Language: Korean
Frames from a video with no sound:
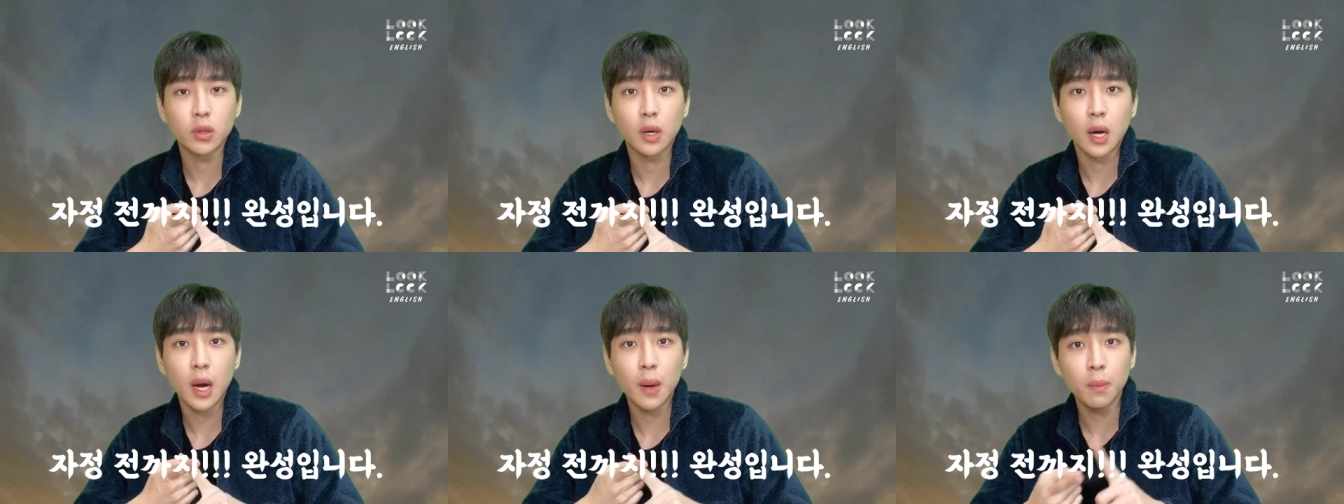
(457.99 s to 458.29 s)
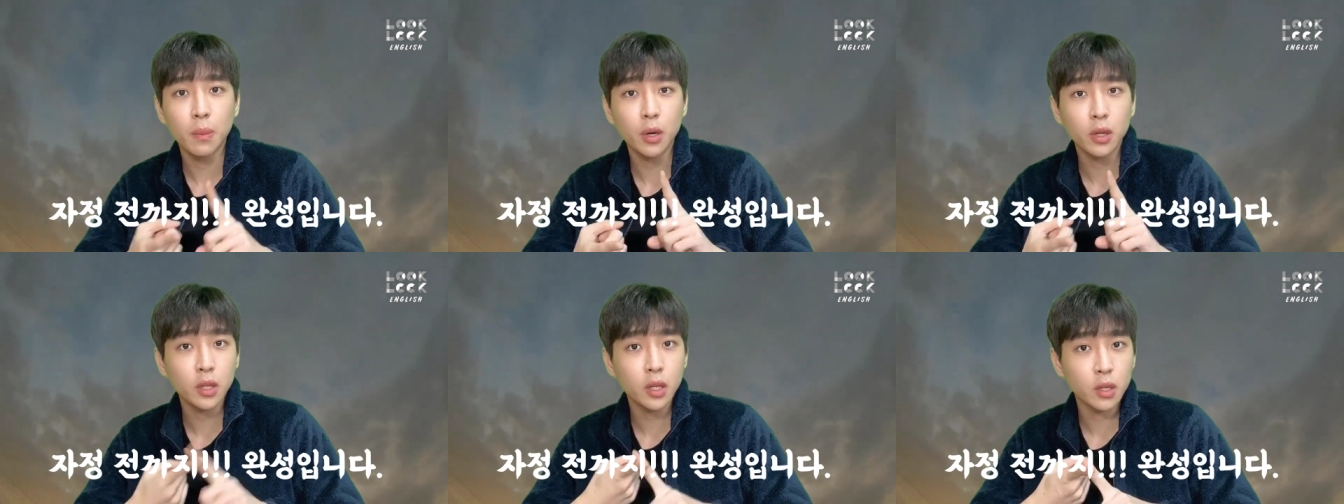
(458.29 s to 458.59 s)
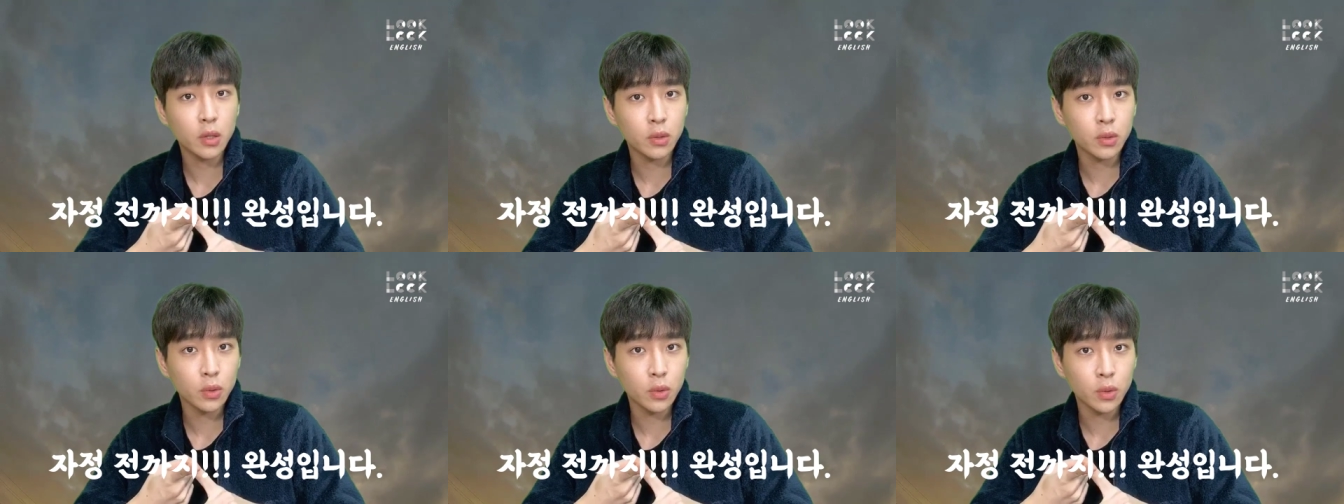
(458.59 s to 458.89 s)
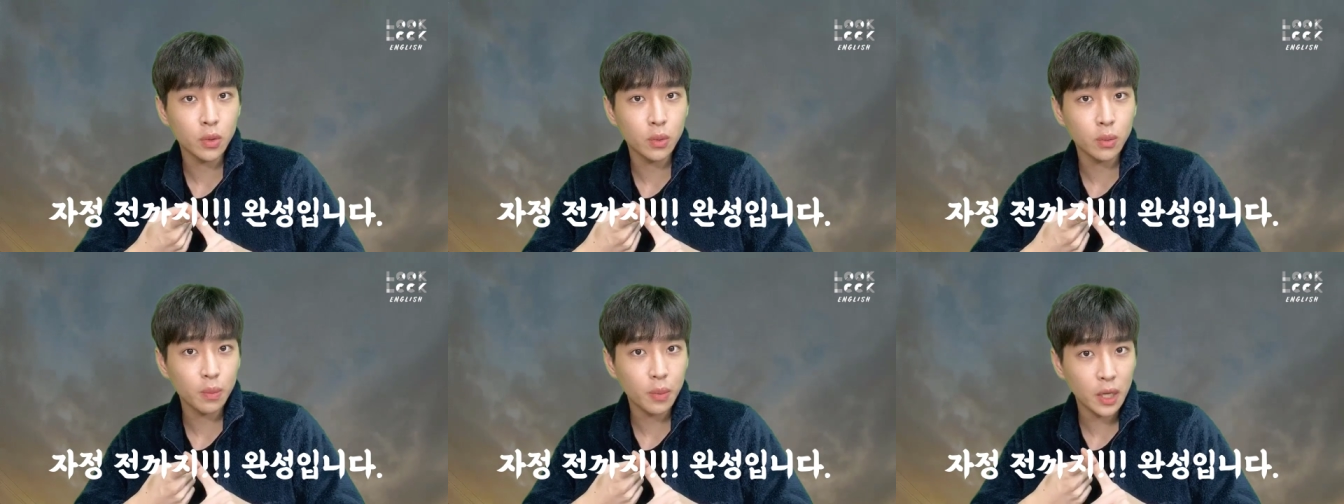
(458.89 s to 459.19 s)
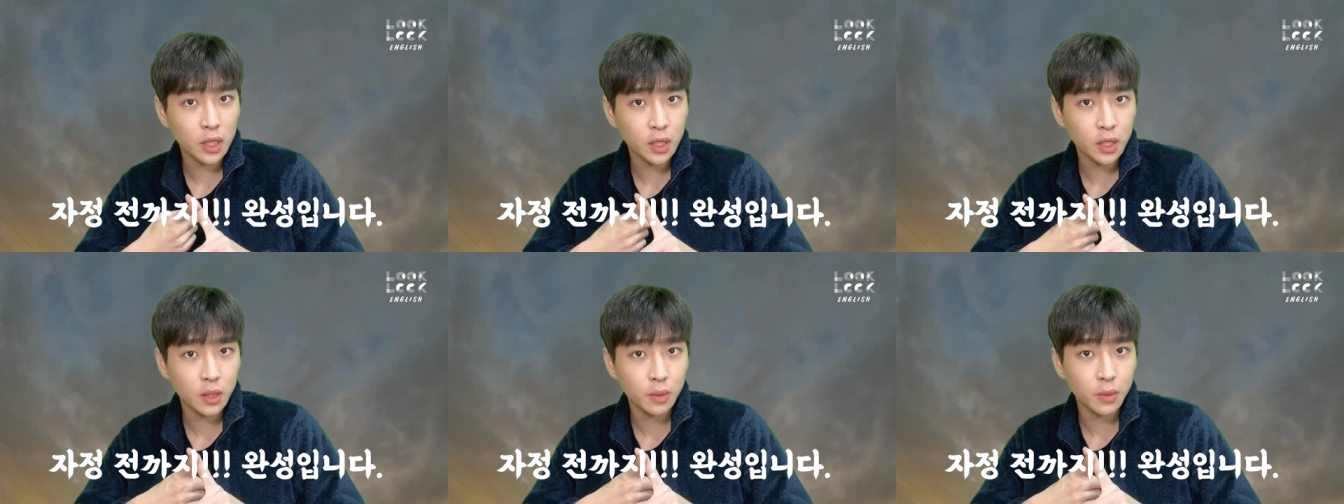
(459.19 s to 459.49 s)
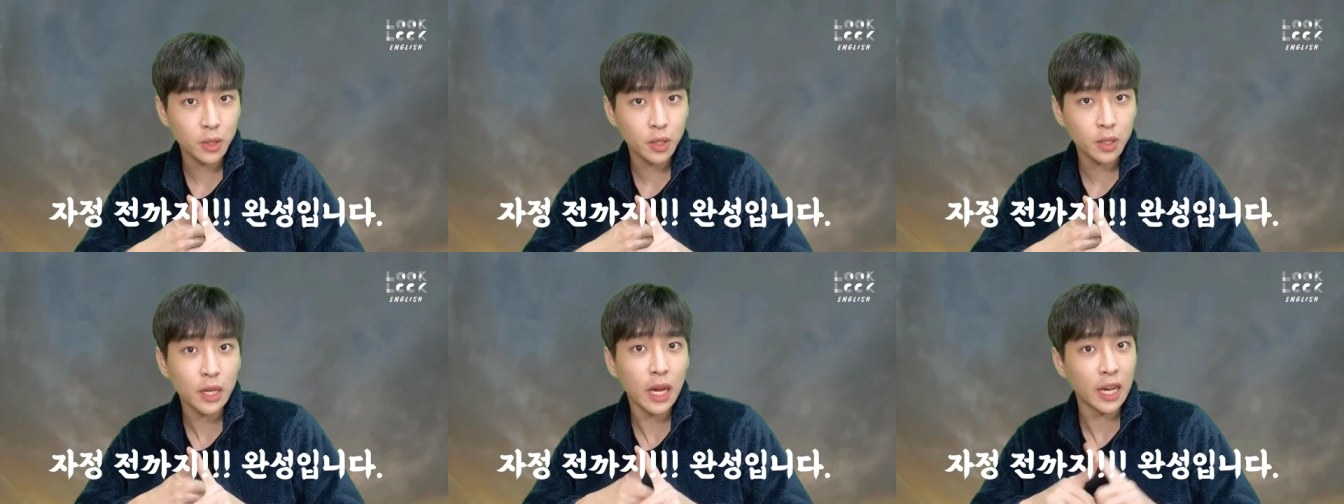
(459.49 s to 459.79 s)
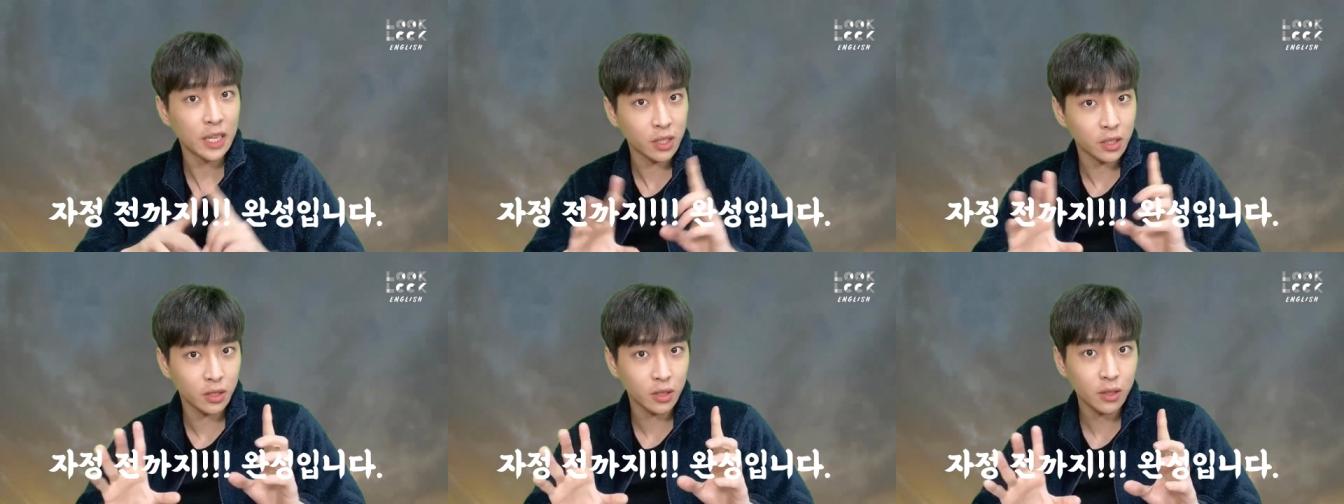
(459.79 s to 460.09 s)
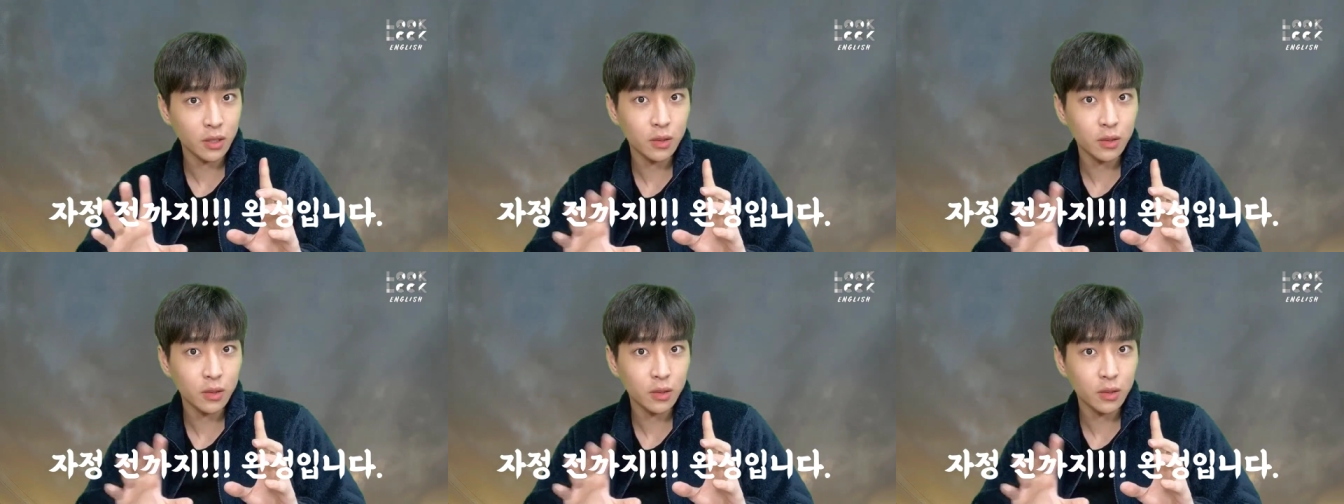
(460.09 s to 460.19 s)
한 번이라도 빠지시면은 아시죠?